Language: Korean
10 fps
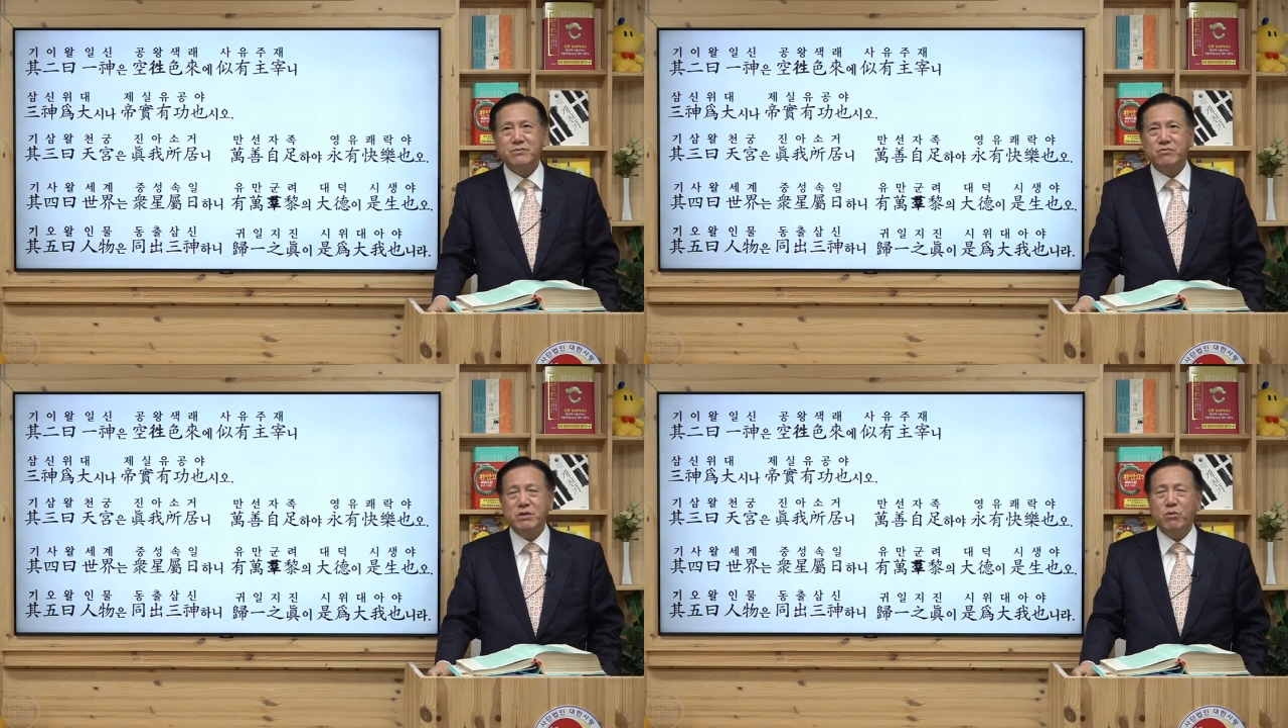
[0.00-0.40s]

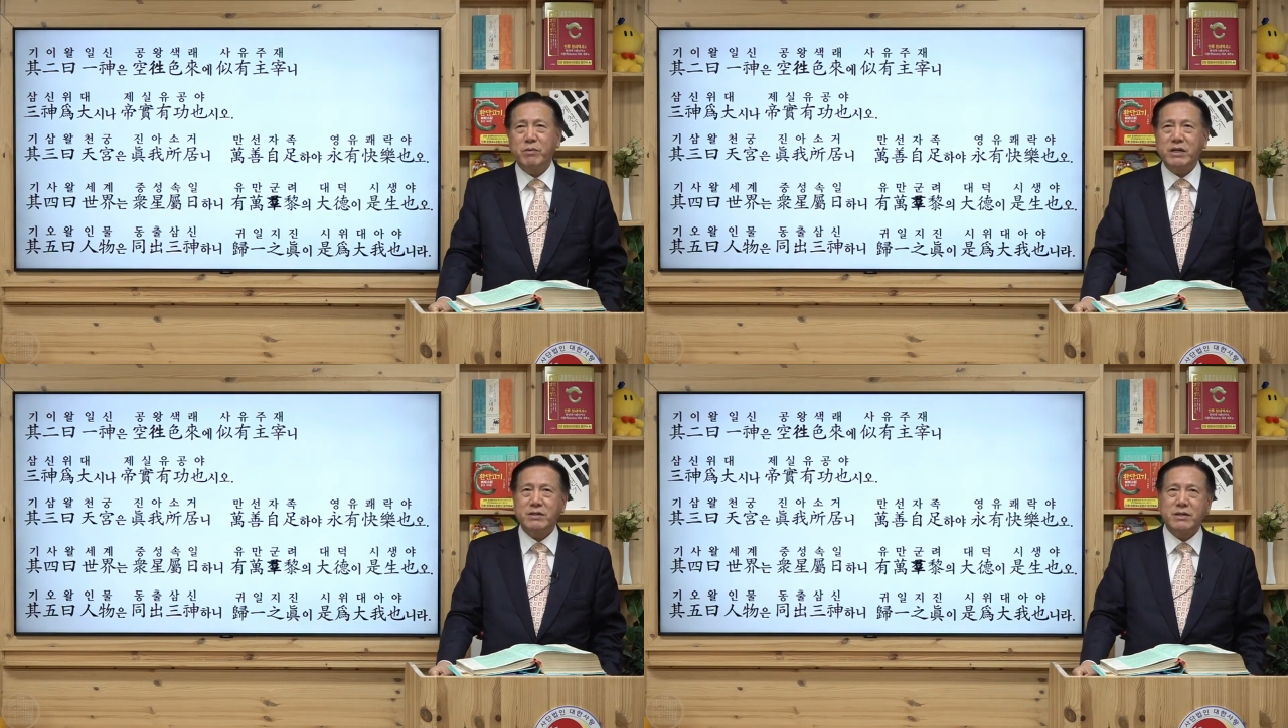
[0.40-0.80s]
우리
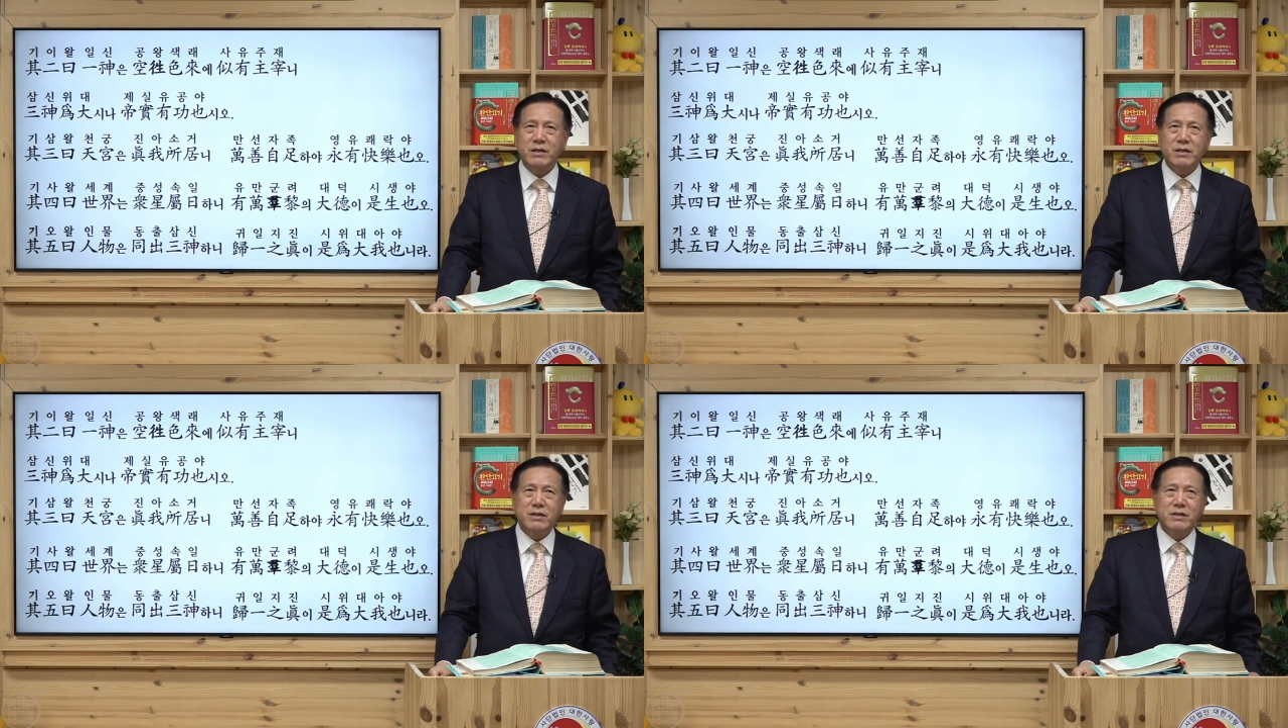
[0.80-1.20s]

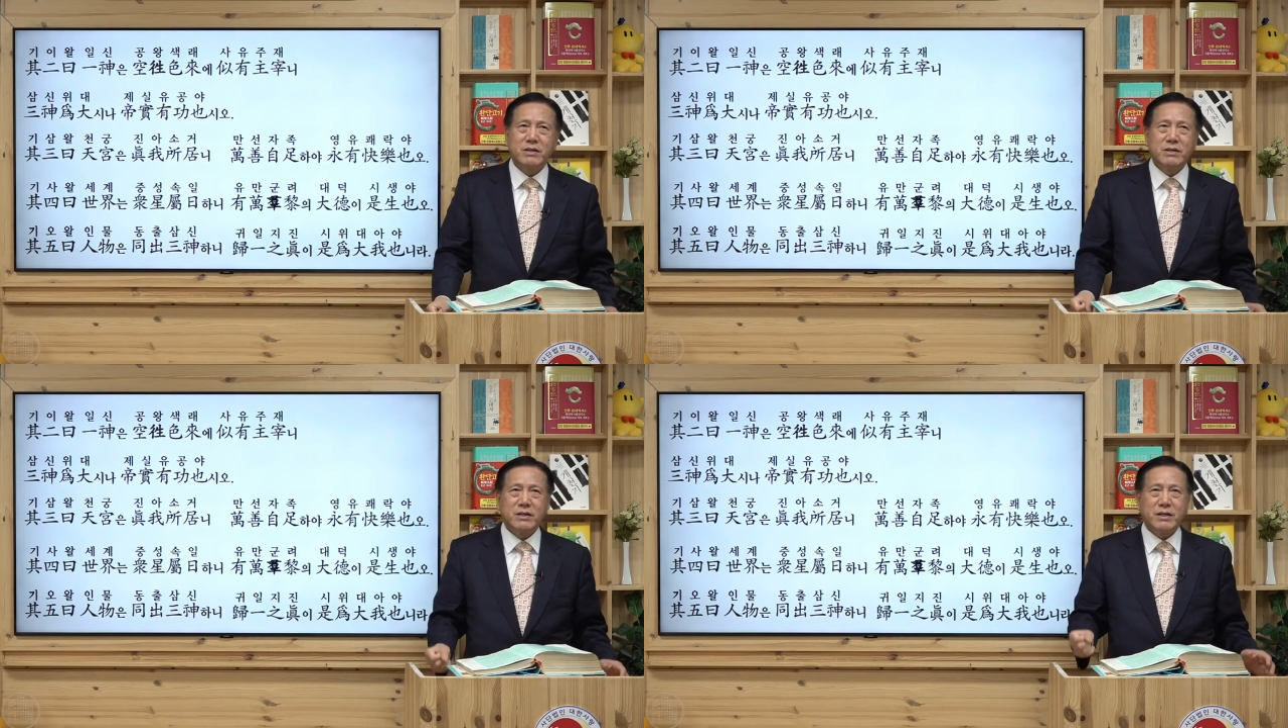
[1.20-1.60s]
몸에는
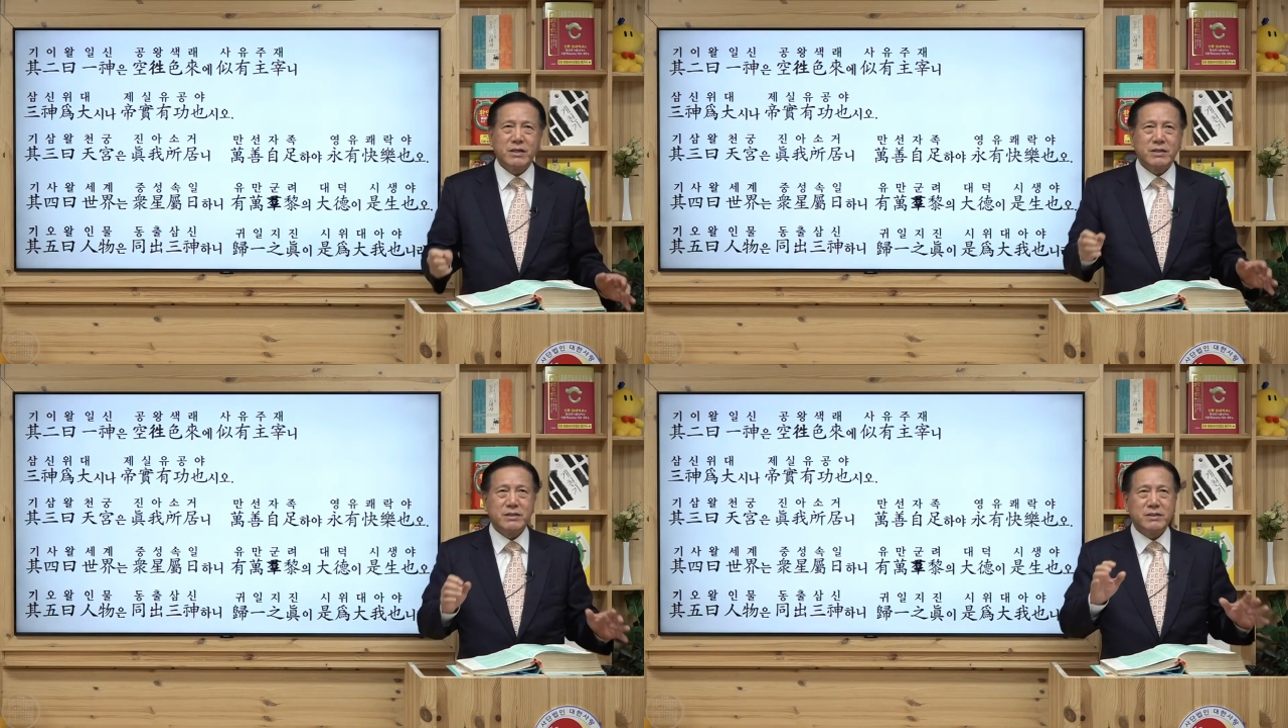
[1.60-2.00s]
에,
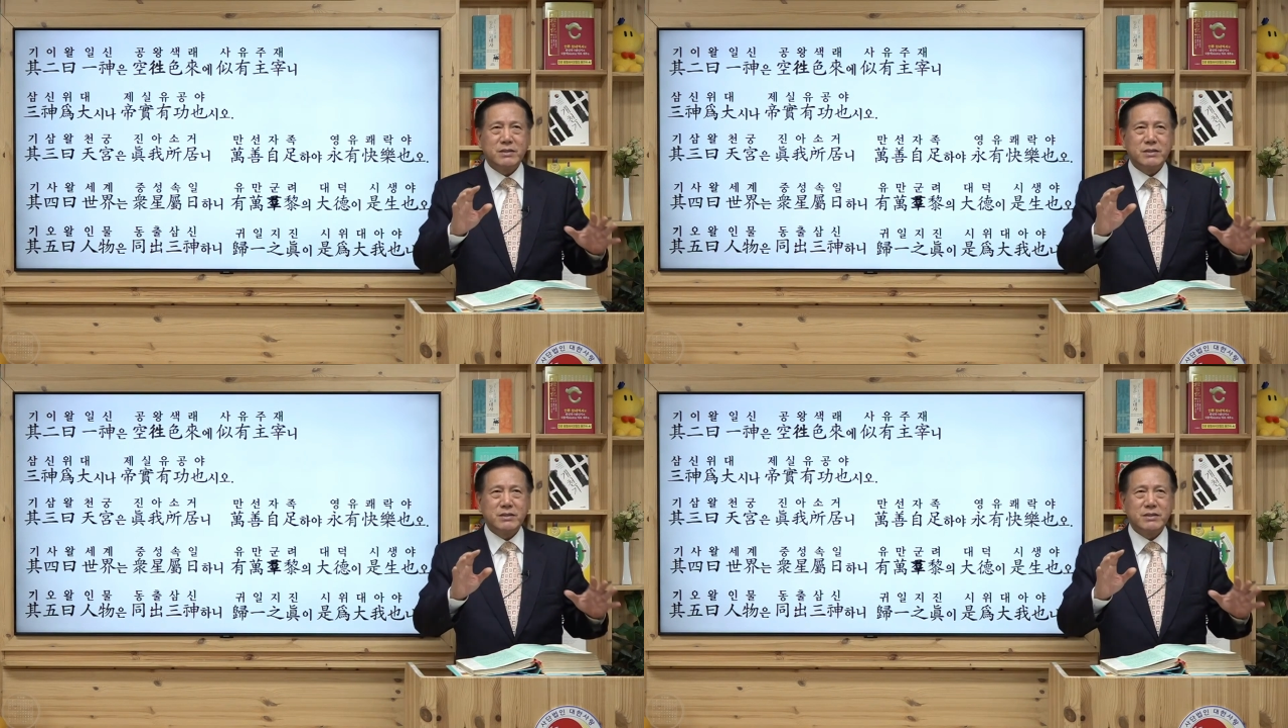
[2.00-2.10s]
예,